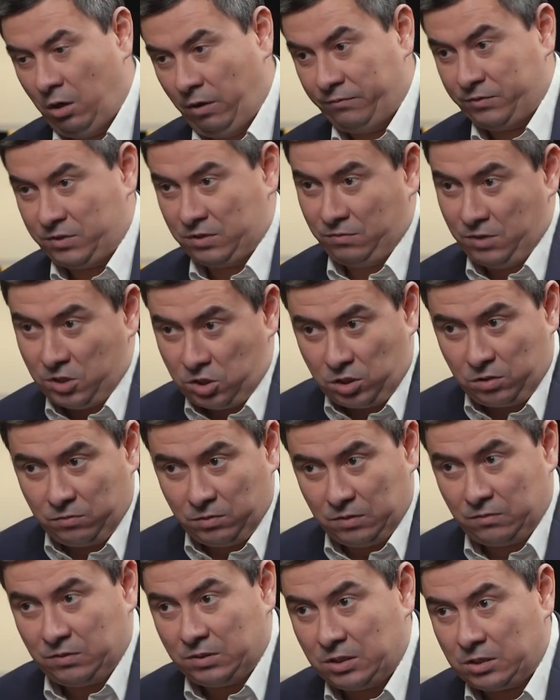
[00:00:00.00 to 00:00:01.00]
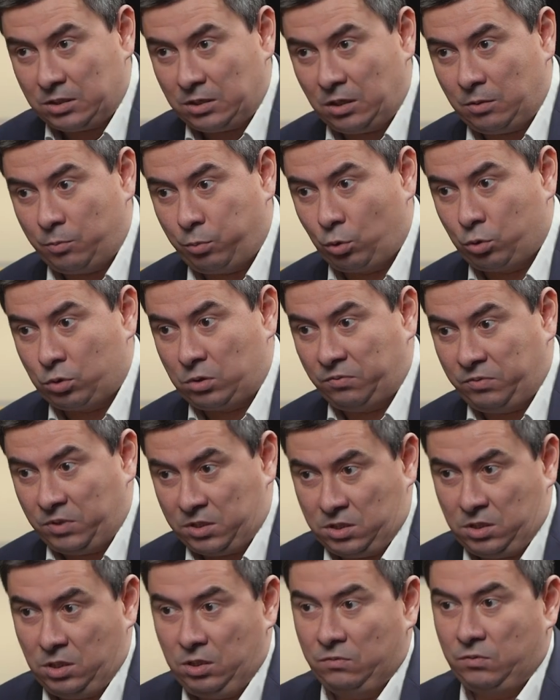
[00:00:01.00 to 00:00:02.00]
взвешивает все за и против,
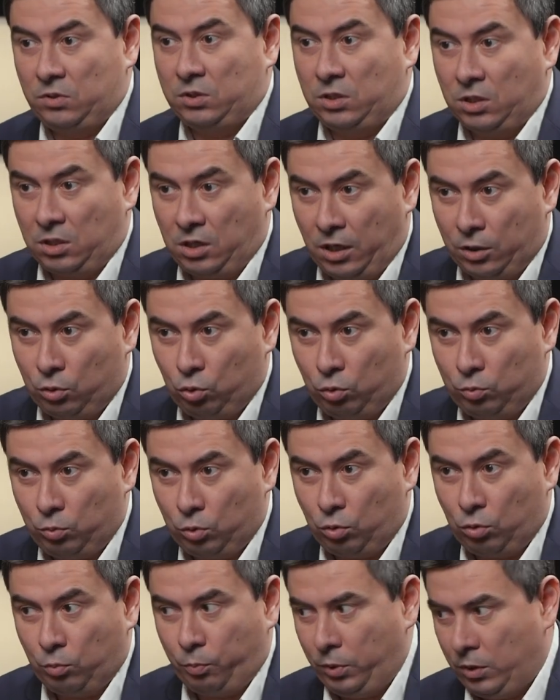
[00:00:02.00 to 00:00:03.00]
оценивает экономику,